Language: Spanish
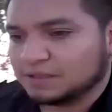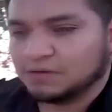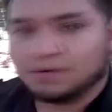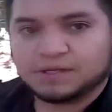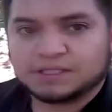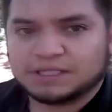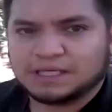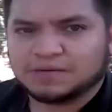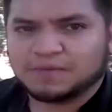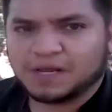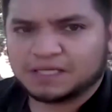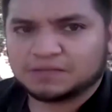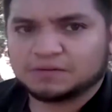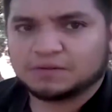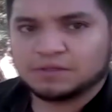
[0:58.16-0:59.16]
tengo que
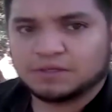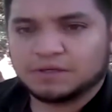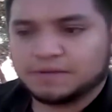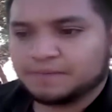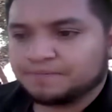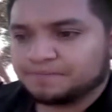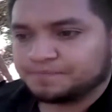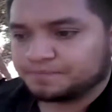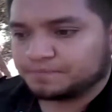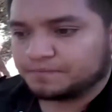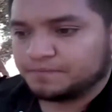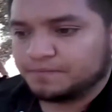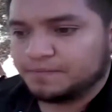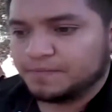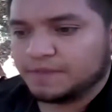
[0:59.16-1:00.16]
enseñarme eso.
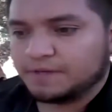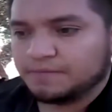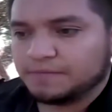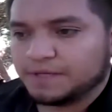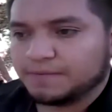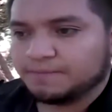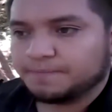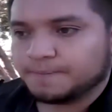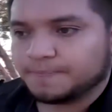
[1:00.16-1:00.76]
Bien,